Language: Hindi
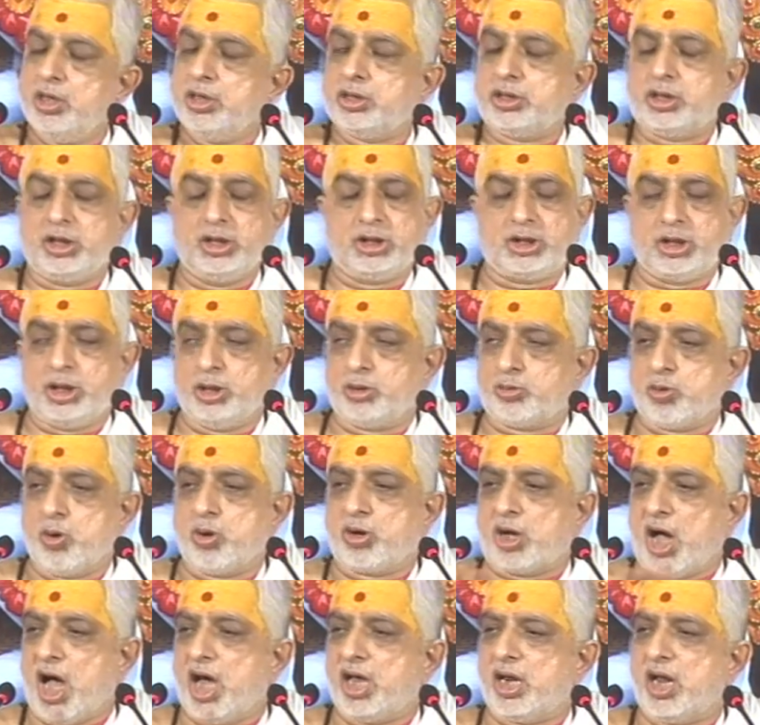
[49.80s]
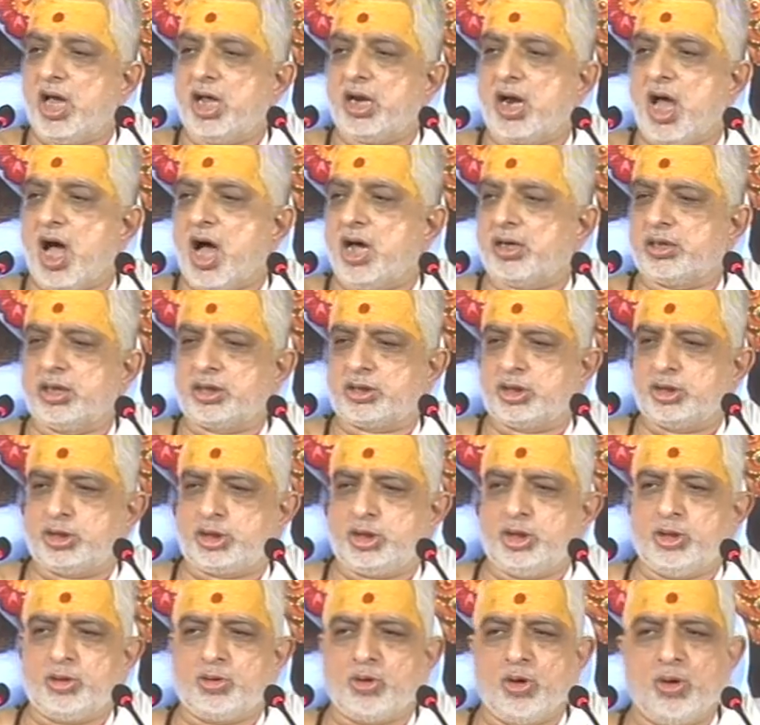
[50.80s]
किसी को काला नाग
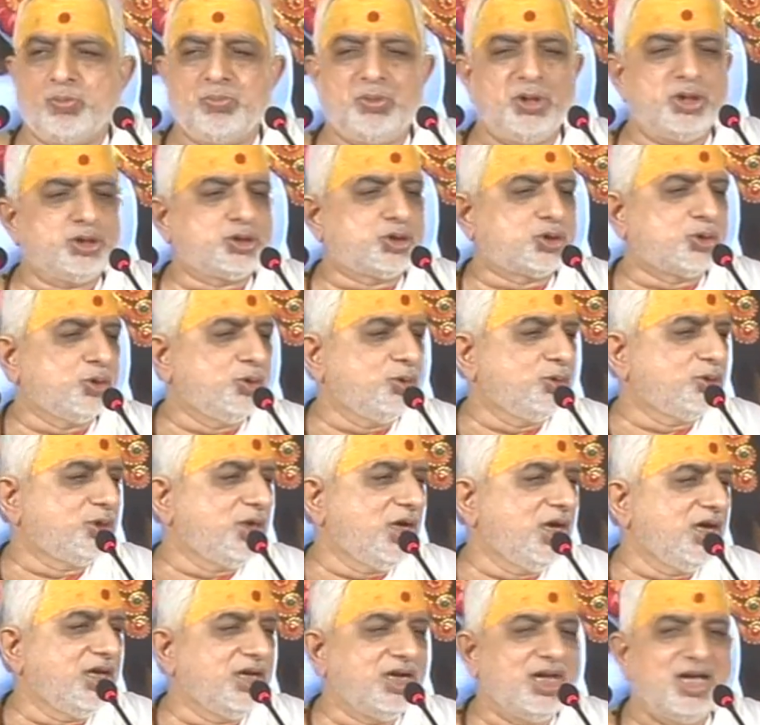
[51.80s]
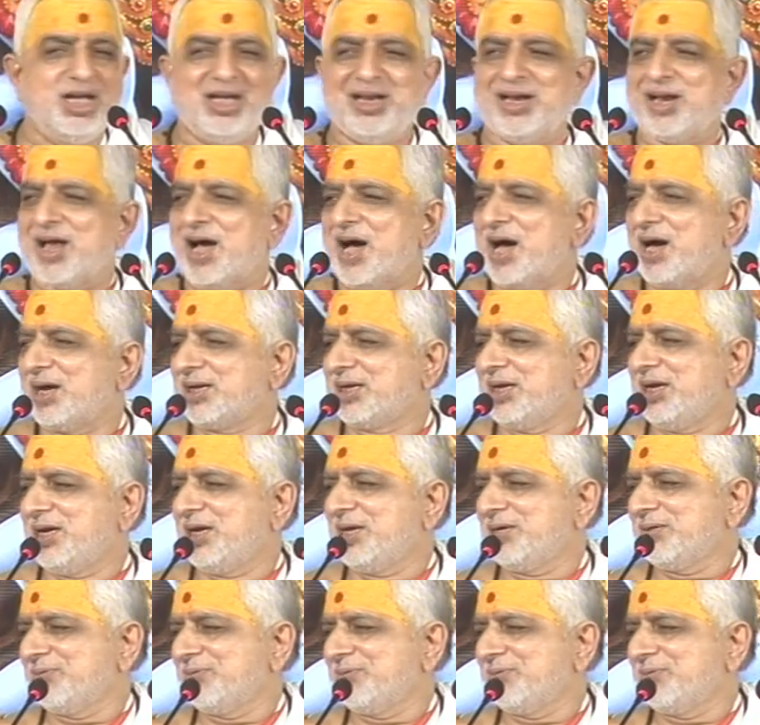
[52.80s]
किसी को बिच्छू देने लागे